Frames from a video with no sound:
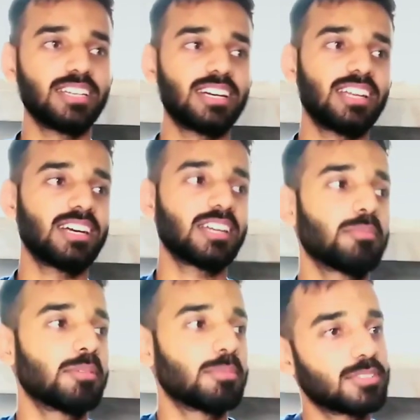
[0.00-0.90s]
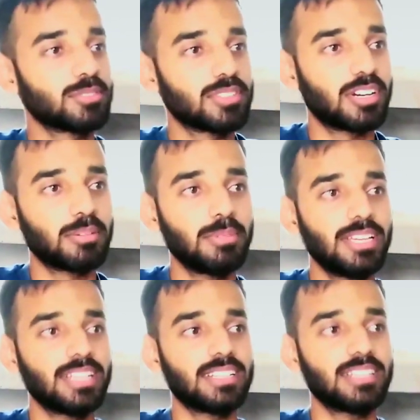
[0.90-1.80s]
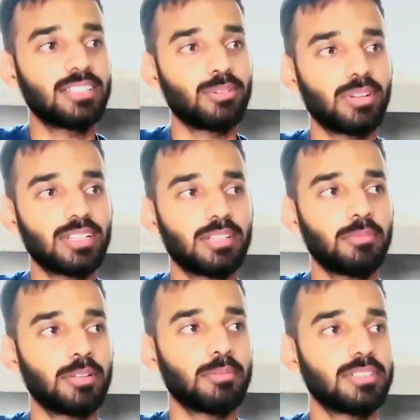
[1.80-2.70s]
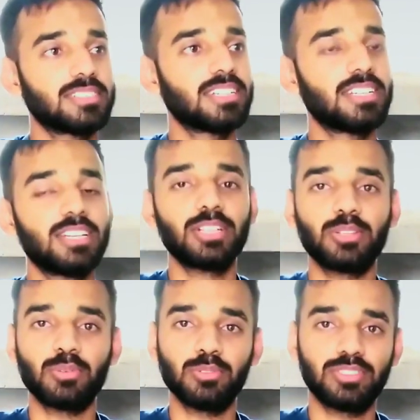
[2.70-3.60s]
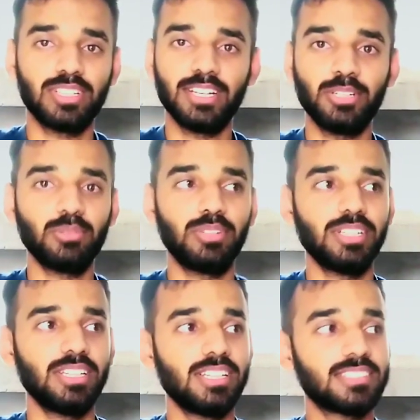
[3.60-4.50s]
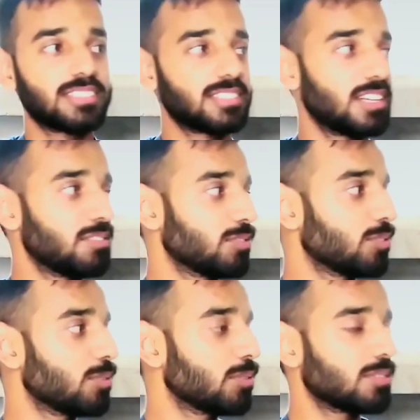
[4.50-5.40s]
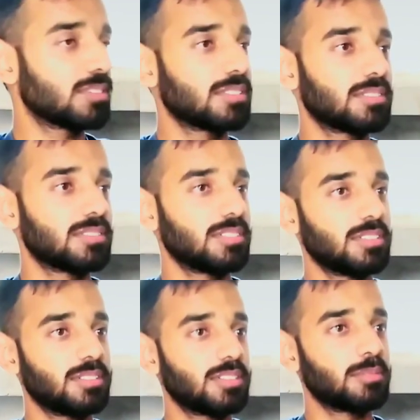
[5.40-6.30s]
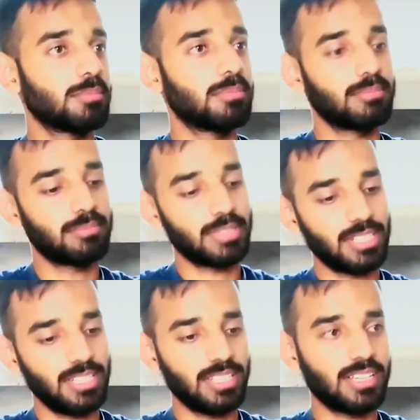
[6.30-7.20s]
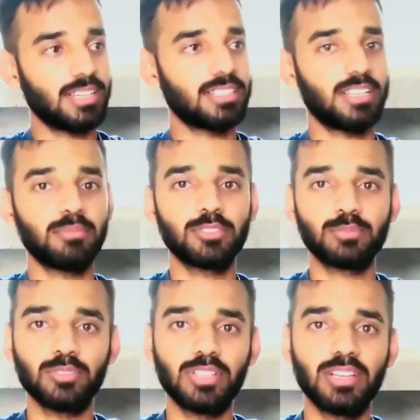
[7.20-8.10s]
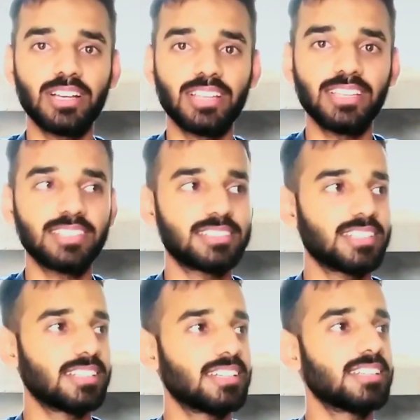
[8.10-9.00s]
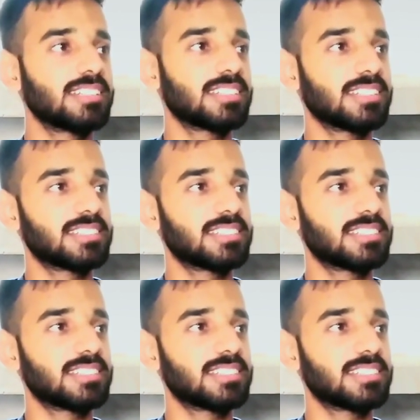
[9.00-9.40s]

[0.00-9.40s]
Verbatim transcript: हालांकि मेरे पास उजाड़ भी आया था थोड़ा था मेरे पास तो उससे नहीं टूटी इस शेल्फ़ को पता नहीं क्या इतनी मजबूती लगाई है इसके अंदर इसके अंदर